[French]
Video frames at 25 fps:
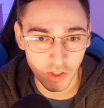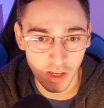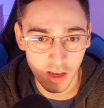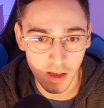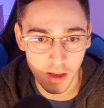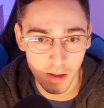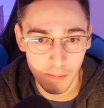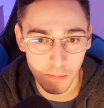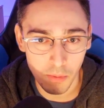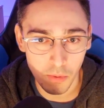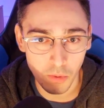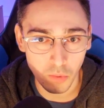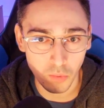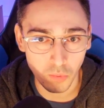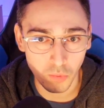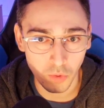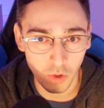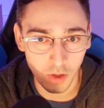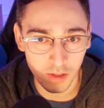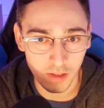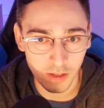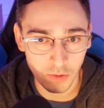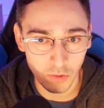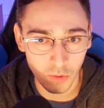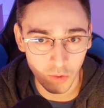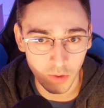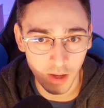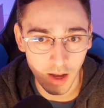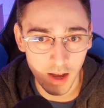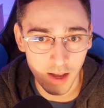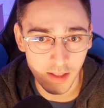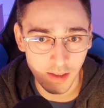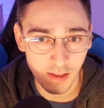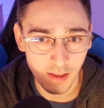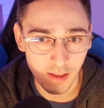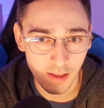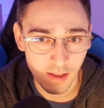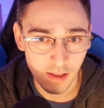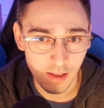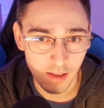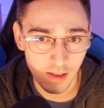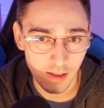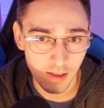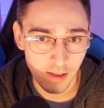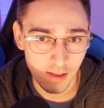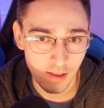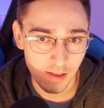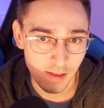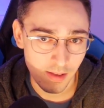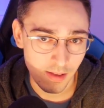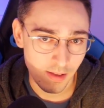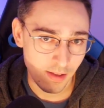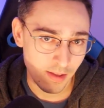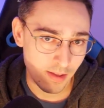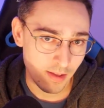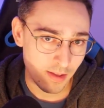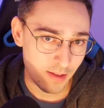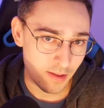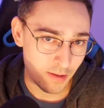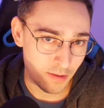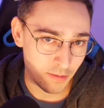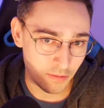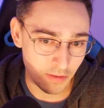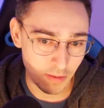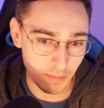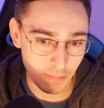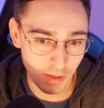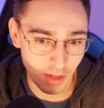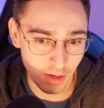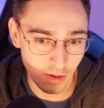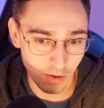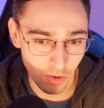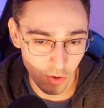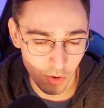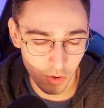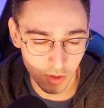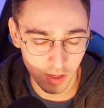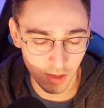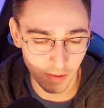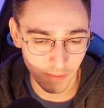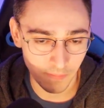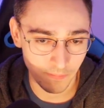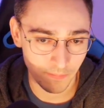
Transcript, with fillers: un bon counter dans son crâne. 20 000, ok.